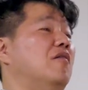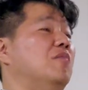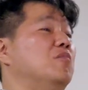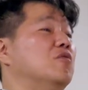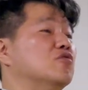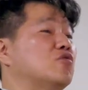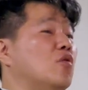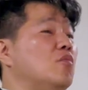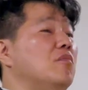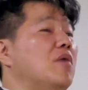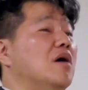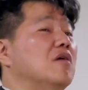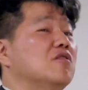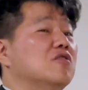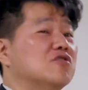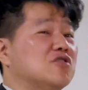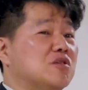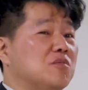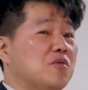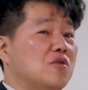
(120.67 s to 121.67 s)
뭐돈만
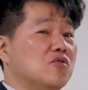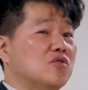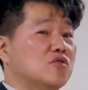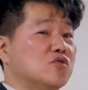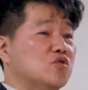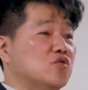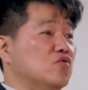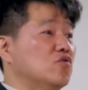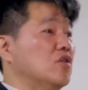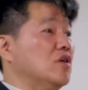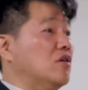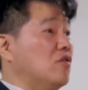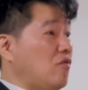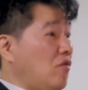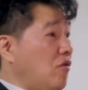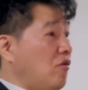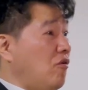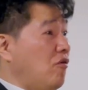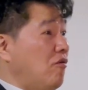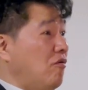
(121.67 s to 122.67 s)
원 집어넣을 수도
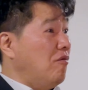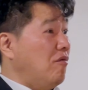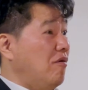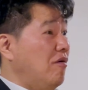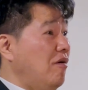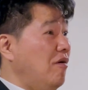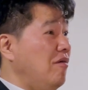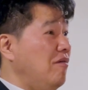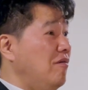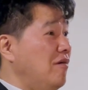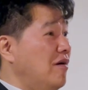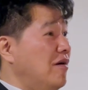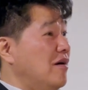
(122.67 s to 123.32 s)
있고 어?